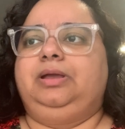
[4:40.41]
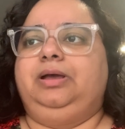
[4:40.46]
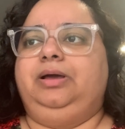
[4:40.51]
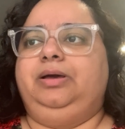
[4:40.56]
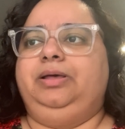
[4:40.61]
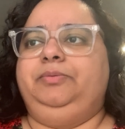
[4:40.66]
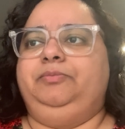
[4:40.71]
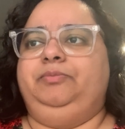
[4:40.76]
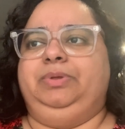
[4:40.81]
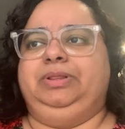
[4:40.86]

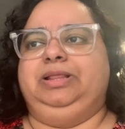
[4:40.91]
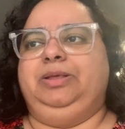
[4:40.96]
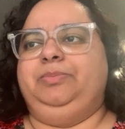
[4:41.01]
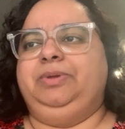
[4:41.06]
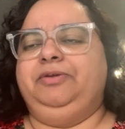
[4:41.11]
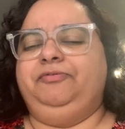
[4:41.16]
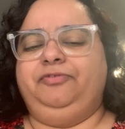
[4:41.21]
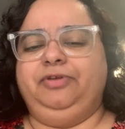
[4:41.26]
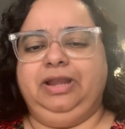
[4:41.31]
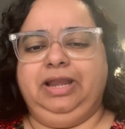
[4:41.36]
मतलब
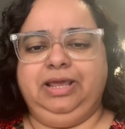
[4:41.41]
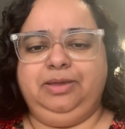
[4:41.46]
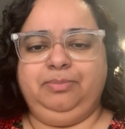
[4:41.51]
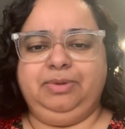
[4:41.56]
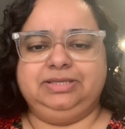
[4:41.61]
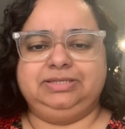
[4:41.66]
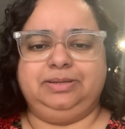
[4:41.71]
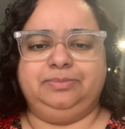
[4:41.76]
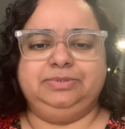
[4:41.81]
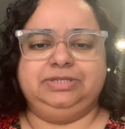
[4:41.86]
ये फीलिंग
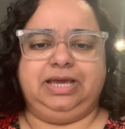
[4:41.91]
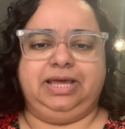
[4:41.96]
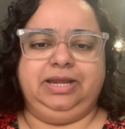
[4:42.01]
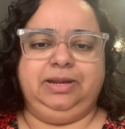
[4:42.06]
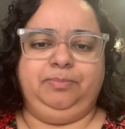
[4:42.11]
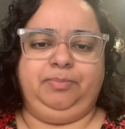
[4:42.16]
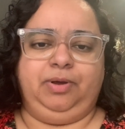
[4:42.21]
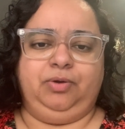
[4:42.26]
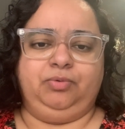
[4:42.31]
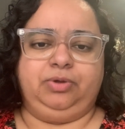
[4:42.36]
मैं समझा
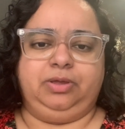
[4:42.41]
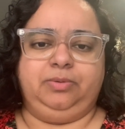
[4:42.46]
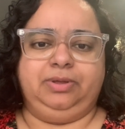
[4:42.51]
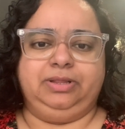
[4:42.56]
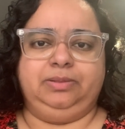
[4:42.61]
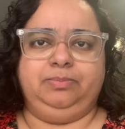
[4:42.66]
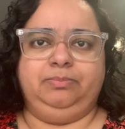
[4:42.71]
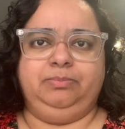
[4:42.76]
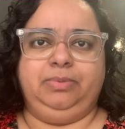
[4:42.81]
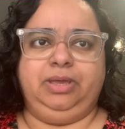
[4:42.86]
नहीं
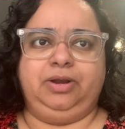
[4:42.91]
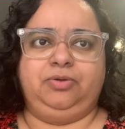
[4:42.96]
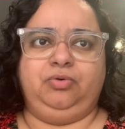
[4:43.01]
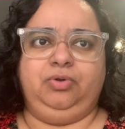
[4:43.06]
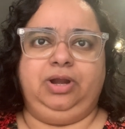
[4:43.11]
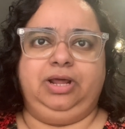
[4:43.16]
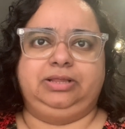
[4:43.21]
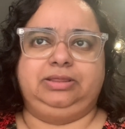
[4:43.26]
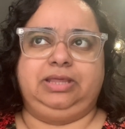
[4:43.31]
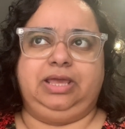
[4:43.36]
मतलब मेरे को
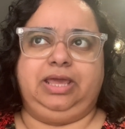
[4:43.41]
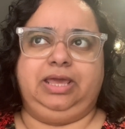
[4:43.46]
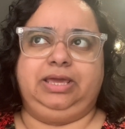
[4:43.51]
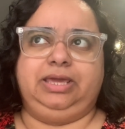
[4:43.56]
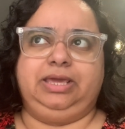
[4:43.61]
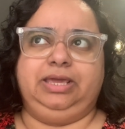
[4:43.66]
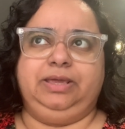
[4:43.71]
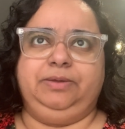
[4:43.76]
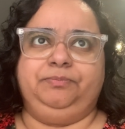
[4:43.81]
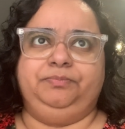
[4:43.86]
लगता है
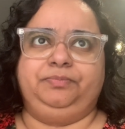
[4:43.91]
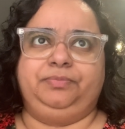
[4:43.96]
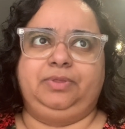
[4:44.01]
कि